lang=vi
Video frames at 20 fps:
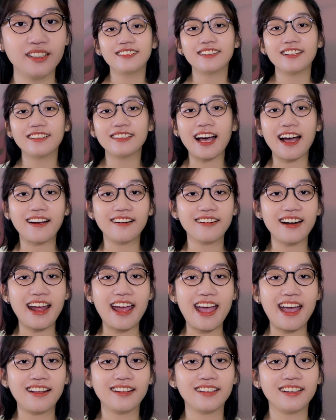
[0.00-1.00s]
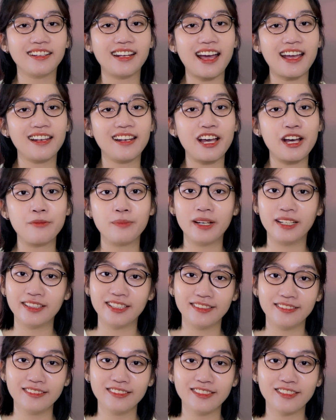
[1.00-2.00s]
nó thẳng ra thì đây là mê
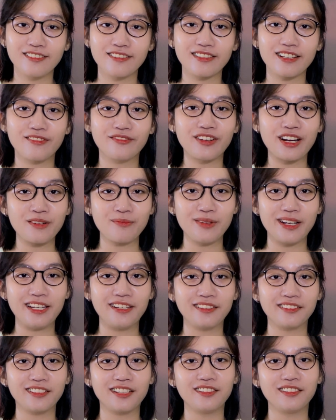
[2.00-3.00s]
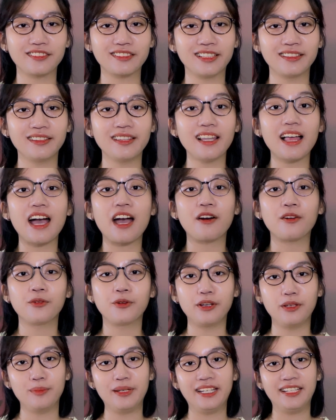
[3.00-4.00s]
tín còn trong phản biện nó được tính là
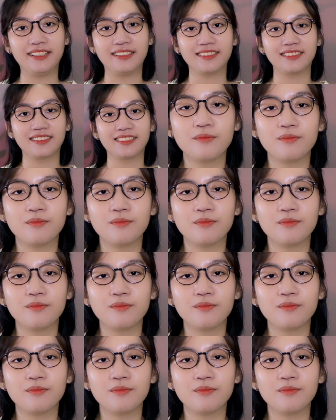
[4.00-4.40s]
ngụy biện